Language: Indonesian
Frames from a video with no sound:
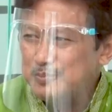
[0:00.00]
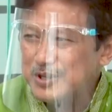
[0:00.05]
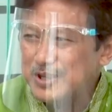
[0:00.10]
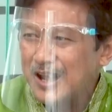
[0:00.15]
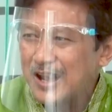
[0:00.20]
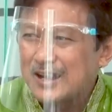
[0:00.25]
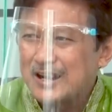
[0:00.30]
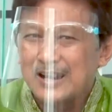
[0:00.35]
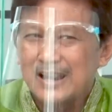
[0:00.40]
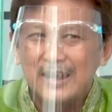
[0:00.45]

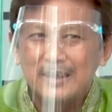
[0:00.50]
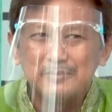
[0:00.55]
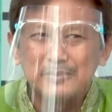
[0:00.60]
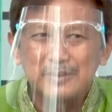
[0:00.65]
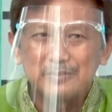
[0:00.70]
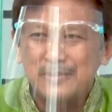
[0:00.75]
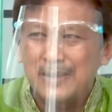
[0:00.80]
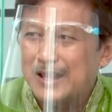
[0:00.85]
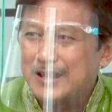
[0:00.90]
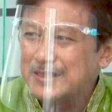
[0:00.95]
piara
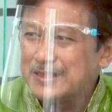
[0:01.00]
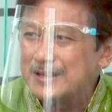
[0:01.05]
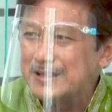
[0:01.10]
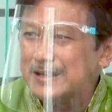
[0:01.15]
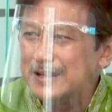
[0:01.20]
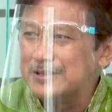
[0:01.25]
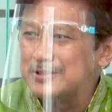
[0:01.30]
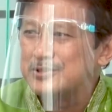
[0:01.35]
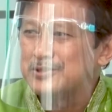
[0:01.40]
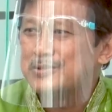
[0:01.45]
merpati
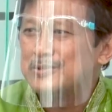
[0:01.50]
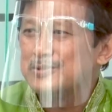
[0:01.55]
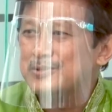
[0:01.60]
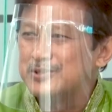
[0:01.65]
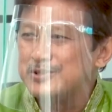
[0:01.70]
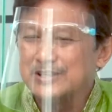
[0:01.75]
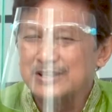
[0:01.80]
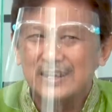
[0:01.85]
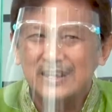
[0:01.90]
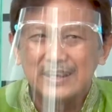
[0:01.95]
dan
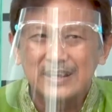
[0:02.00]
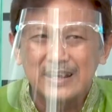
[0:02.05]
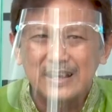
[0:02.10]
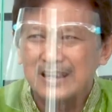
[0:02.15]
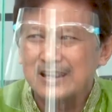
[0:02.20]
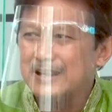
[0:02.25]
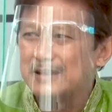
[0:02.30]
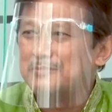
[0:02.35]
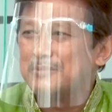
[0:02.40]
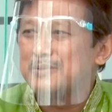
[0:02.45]
seterusnya.
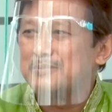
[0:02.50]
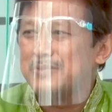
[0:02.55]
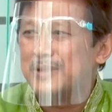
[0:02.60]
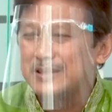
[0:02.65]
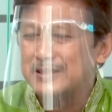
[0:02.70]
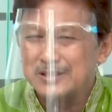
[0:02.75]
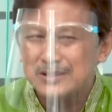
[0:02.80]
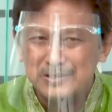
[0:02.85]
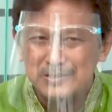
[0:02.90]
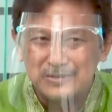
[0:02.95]
Karena
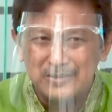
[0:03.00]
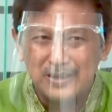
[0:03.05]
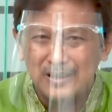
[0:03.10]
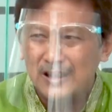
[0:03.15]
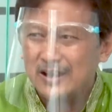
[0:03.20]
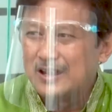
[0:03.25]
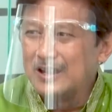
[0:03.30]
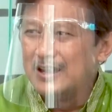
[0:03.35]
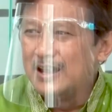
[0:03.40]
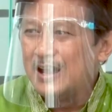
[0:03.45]
merpati
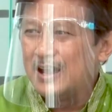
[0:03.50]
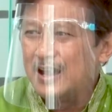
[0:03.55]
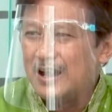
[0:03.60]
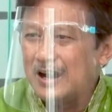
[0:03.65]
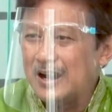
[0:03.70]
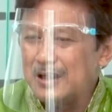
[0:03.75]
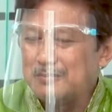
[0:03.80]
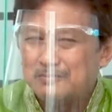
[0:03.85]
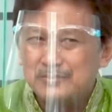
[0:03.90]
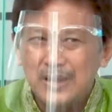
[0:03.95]
juga
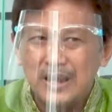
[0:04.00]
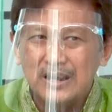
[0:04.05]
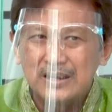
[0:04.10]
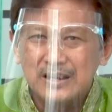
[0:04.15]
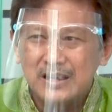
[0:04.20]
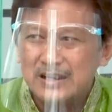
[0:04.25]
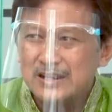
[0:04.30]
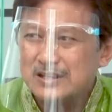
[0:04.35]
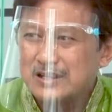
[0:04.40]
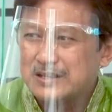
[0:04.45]
uh, lambang
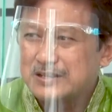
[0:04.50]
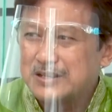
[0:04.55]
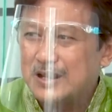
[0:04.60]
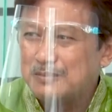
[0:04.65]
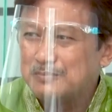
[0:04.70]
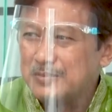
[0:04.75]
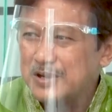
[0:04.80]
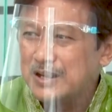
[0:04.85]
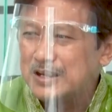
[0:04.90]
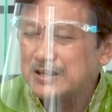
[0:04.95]
dari
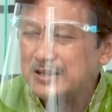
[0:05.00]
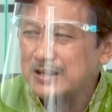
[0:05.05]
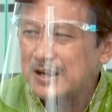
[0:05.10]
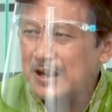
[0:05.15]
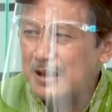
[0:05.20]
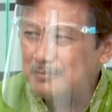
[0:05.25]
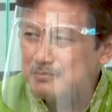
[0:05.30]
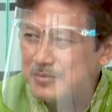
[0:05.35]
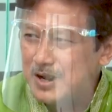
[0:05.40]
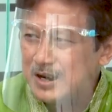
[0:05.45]
kedamaian,
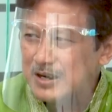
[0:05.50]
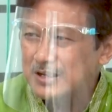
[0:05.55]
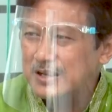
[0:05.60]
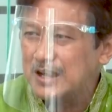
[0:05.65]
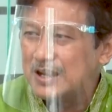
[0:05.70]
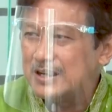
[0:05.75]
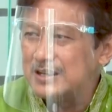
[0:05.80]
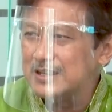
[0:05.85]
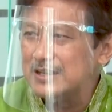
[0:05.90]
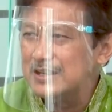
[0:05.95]
lambang
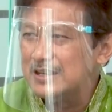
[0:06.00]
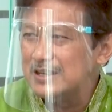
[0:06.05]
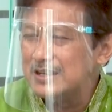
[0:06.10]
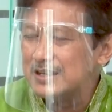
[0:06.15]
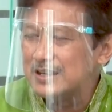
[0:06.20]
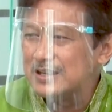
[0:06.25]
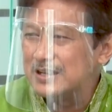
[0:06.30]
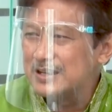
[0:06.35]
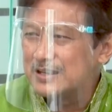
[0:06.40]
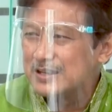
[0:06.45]
dari
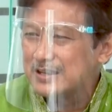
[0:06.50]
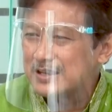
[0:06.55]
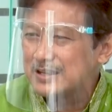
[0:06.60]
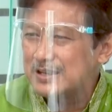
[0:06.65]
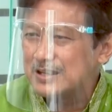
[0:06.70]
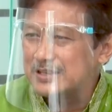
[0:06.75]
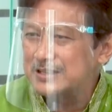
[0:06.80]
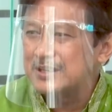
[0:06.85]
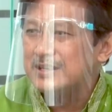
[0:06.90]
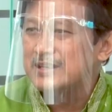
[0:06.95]
uh,
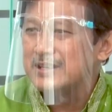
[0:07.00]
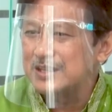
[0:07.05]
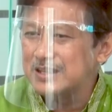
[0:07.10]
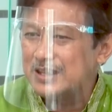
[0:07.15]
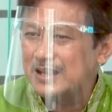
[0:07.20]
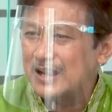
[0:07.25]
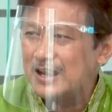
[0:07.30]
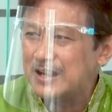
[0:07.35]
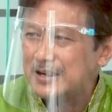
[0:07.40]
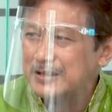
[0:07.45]

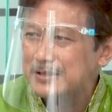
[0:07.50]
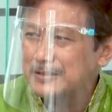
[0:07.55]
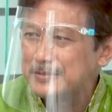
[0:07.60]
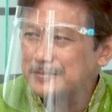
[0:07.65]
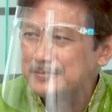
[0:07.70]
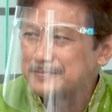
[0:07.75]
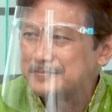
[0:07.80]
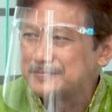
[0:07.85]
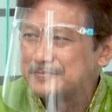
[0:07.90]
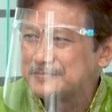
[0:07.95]

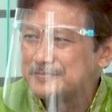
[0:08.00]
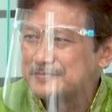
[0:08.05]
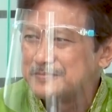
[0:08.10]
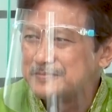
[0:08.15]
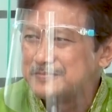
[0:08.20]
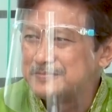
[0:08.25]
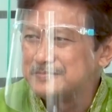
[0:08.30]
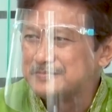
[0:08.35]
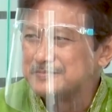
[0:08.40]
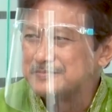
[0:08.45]
kecendekiaan. Wah,
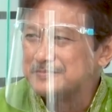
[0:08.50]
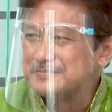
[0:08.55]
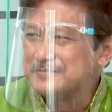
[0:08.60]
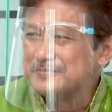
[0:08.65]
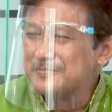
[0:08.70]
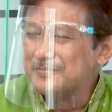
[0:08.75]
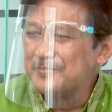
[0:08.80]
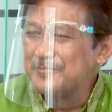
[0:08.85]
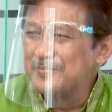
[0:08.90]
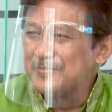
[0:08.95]

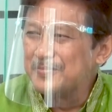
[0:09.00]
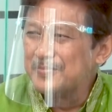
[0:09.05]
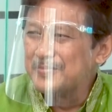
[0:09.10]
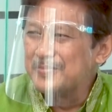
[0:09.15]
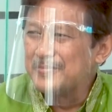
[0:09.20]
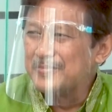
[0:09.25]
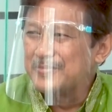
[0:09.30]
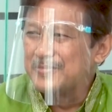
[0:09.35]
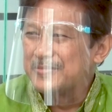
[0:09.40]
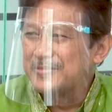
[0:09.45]
cakramania ya.
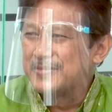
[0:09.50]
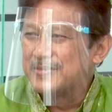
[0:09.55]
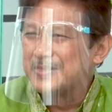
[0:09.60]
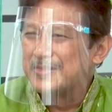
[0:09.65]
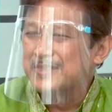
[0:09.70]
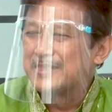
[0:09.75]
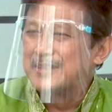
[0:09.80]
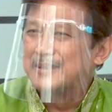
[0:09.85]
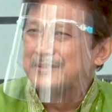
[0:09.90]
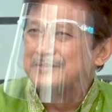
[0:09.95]

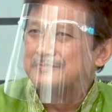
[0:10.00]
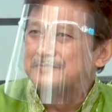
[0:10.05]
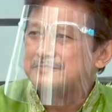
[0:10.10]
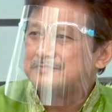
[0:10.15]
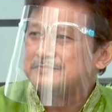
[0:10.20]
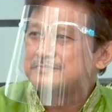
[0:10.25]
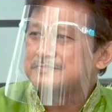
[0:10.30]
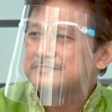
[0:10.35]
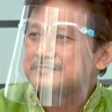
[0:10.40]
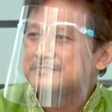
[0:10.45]
sepertinya